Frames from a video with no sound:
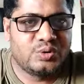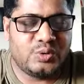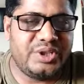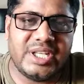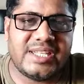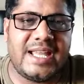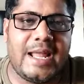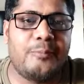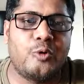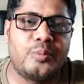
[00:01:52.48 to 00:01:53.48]
तो ये ख्याल
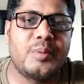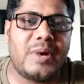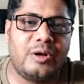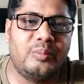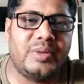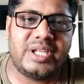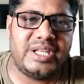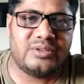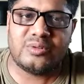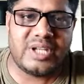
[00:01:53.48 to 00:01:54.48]
आपको भी मालूम है
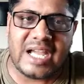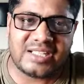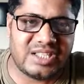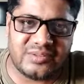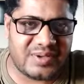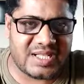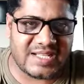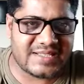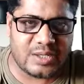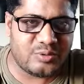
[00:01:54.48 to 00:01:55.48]
कि एक तो ये आर्थिक
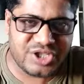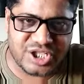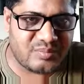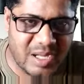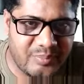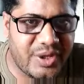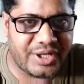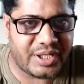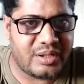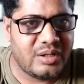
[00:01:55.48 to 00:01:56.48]
विकास का उचित
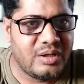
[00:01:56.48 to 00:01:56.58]
मापदंड है